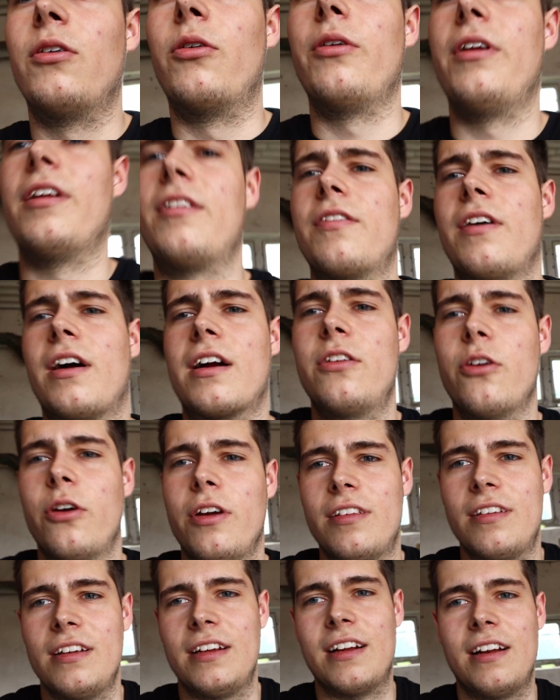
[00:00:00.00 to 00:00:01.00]
Und jetzt fragt ihr
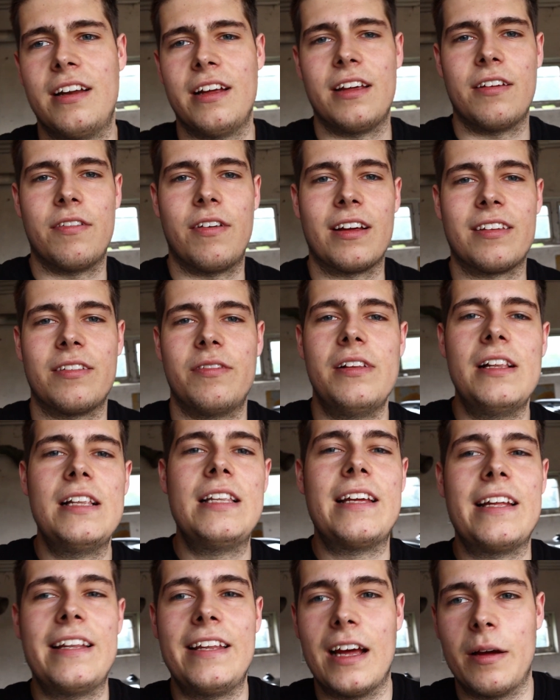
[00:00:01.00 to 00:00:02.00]
euch sicherlich, was will
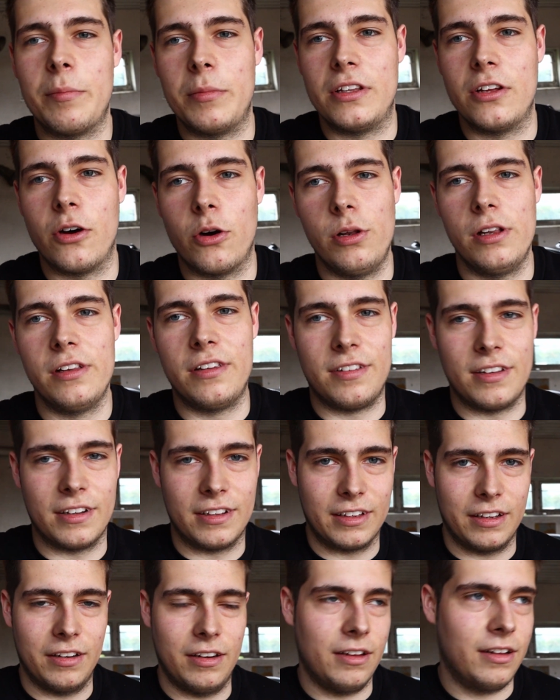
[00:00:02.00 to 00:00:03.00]
denn der mit Holz hier
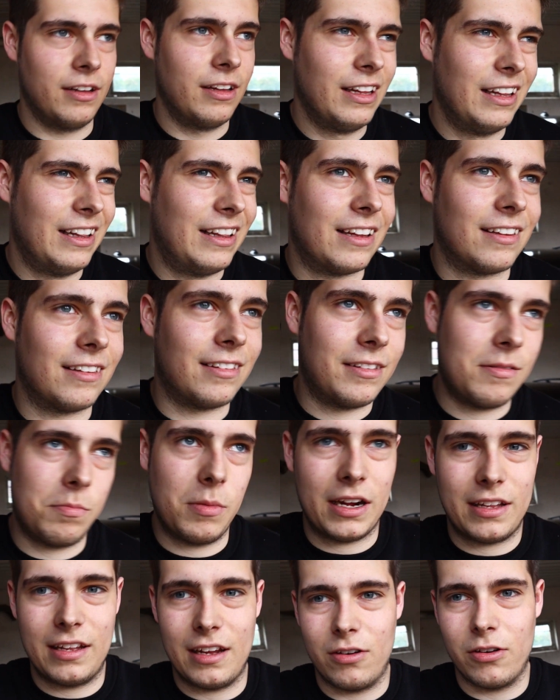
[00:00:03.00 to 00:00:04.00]
drinne? Das ist,
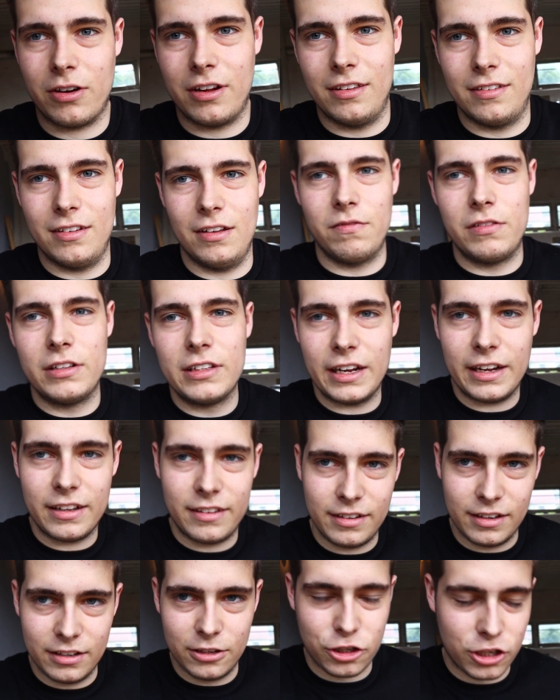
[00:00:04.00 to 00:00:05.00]
macht ja gar keinen Sinn, will der
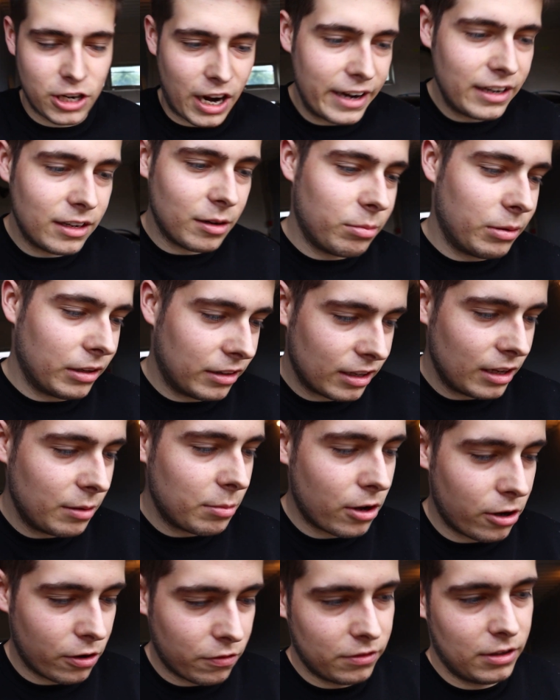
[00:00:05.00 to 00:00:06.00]
jetzt hier einen
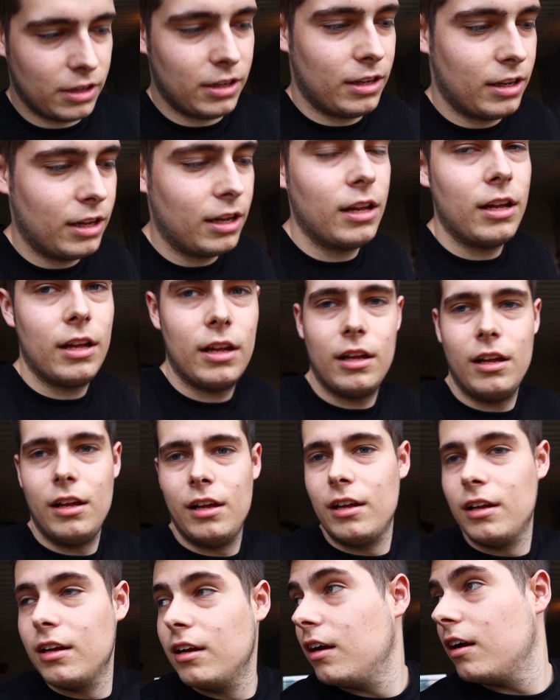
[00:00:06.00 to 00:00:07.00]
Schreinerbetrieb eröffnen?
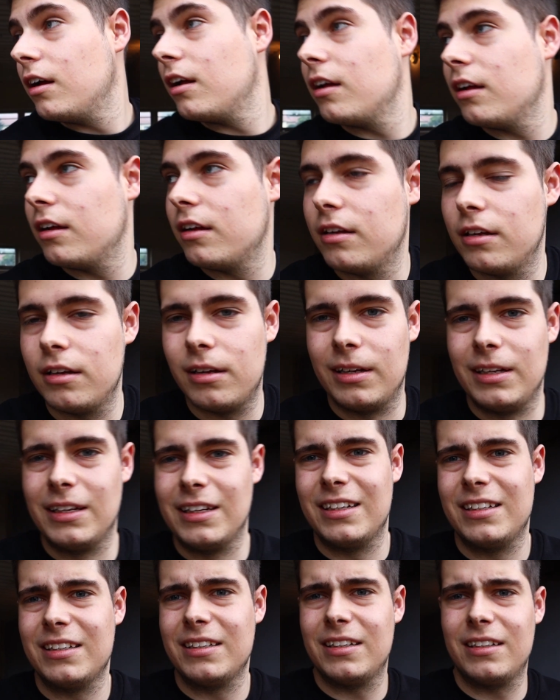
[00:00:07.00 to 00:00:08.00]
Äh,
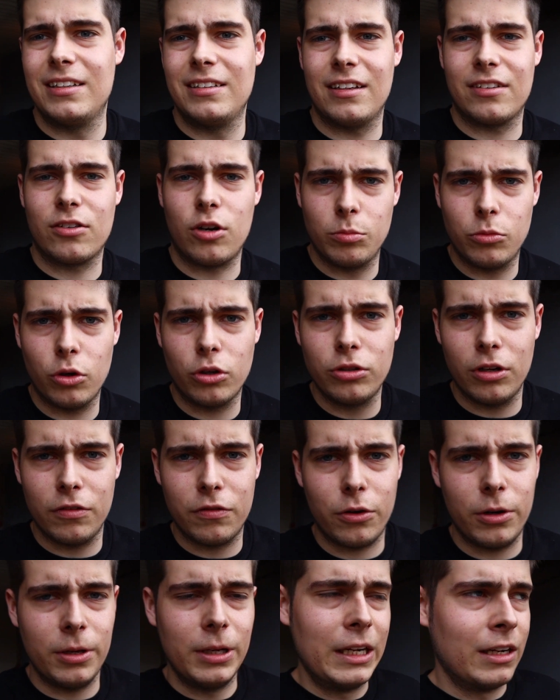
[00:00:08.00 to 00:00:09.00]
das kommt auch noch,
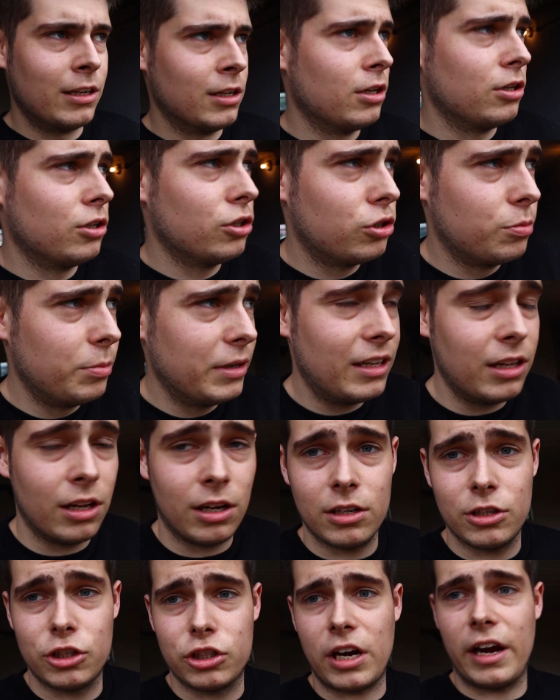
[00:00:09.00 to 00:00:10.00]
Freunde.
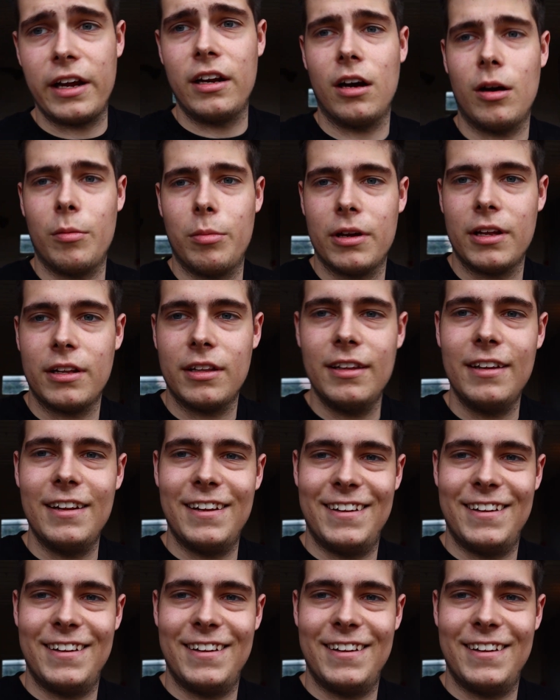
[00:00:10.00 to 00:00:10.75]
Schmittler, Schreinerarbeiten,